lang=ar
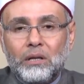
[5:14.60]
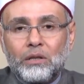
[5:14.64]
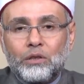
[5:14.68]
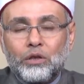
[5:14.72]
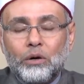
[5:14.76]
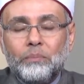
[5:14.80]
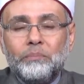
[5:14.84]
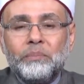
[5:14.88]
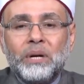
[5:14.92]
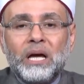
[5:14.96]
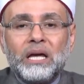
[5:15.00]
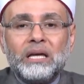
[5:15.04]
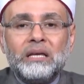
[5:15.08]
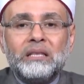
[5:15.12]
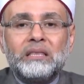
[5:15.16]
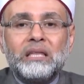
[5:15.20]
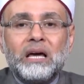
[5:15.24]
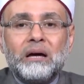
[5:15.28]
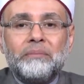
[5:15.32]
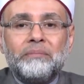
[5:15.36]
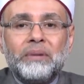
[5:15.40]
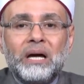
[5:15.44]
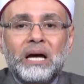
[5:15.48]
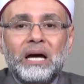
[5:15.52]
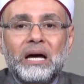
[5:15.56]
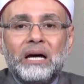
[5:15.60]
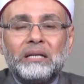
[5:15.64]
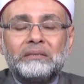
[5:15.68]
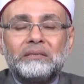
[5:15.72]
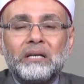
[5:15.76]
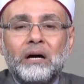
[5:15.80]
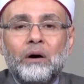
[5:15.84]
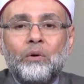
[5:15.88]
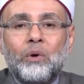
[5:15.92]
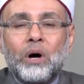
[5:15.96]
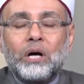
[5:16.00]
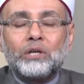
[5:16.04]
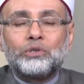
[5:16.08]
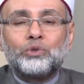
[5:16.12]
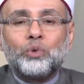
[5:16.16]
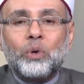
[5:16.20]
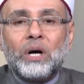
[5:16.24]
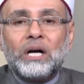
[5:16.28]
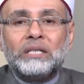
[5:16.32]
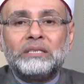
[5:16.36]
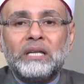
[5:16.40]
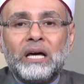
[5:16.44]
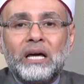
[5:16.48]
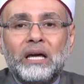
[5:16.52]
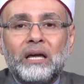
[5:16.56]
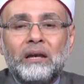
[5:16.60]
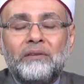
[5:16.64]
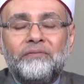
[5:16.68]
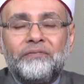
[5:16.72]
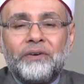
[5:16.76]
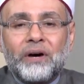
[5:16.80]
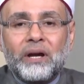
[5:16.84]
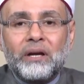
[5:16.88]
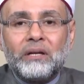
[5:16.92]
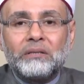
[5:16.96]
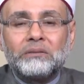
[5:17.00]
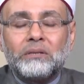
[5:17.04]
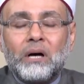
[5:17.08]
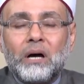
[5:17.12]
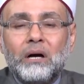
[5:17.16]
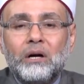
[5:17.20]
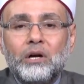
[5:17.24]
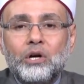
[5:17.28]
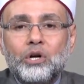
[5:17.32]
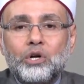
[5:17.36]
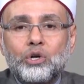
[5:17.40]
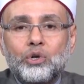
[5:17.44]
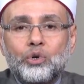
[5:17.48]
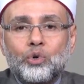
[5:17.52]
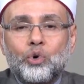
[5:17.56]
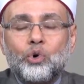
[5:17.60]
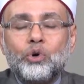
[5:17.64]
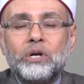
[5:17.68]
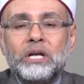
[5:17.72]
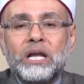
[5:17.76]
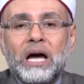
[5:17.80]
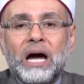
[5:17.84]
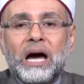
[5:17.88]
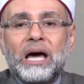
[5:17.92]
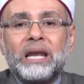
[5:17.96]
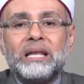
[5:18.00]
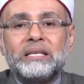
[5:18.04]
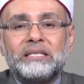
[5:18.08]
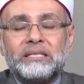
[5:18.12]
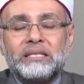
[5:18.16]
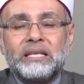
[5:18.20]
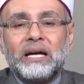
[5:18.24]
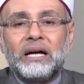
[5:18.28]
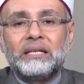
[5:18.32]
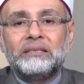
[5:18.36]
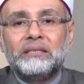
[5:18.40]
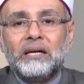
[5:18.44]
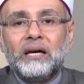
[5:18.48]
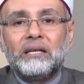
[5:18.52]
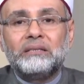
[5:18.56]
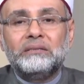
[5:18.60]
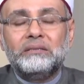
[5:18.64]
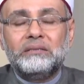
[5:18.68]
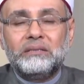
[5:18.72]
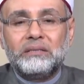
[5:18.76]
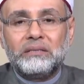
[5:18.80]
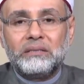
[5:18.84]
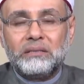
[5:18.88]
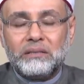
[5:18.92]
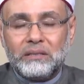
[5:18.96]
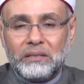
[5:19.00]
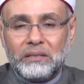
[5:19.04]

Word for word: ثم إذا ما أتى وقت أداء الفريضة كنا على استعداد